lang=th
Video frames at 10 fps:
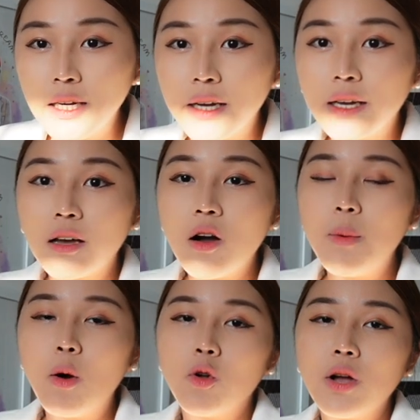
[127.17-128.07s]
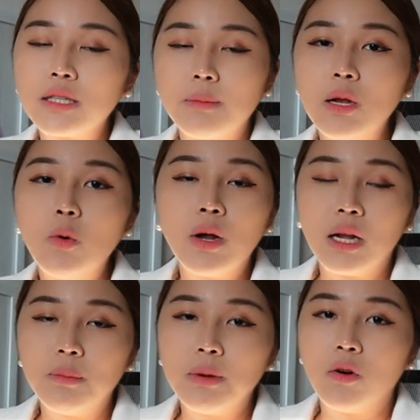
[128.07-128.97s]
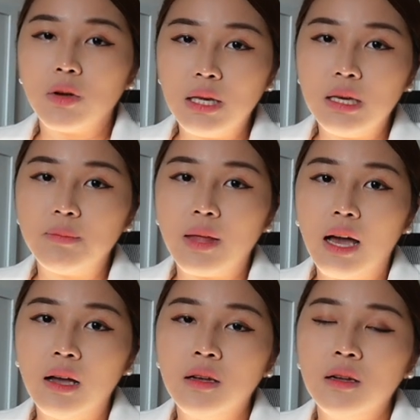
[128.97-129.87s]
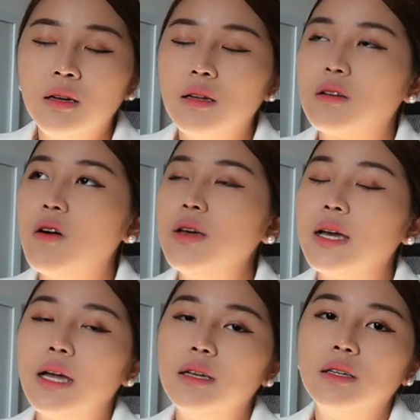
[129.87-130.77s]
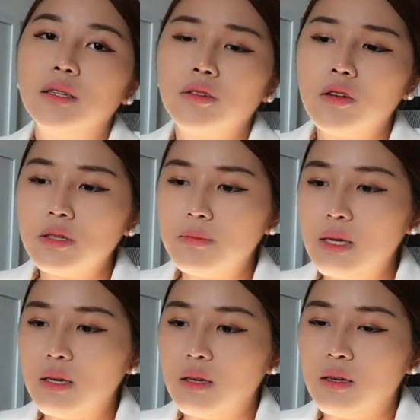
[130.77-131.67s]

ยก็บางคนก็อาจจะไม่รู้นะนะเป็นของครีมนะแล้วก็อีกอันนึงก็จะมี